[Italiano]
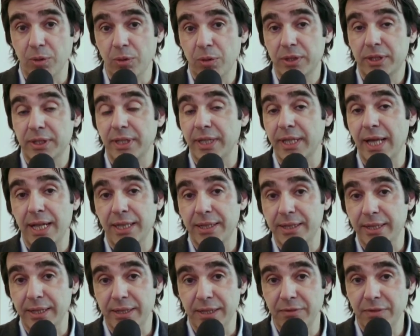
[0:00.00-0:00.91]
oltre ad
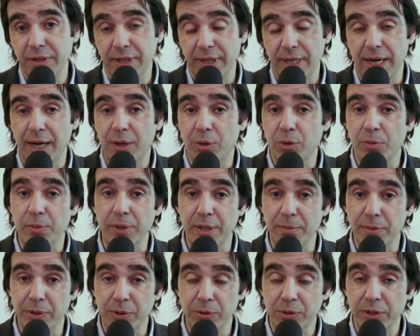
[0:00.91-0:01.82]
altre attività come
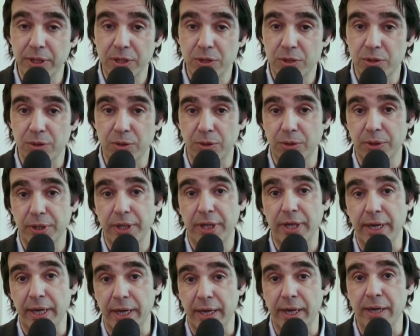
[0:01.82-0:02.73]
le
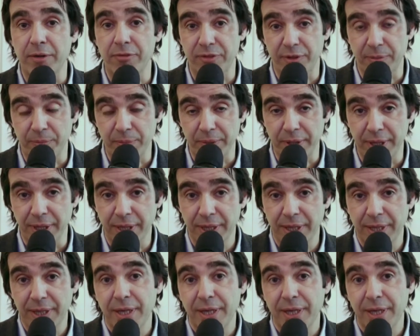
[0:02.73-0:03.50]
manutenzioni e l'F&B.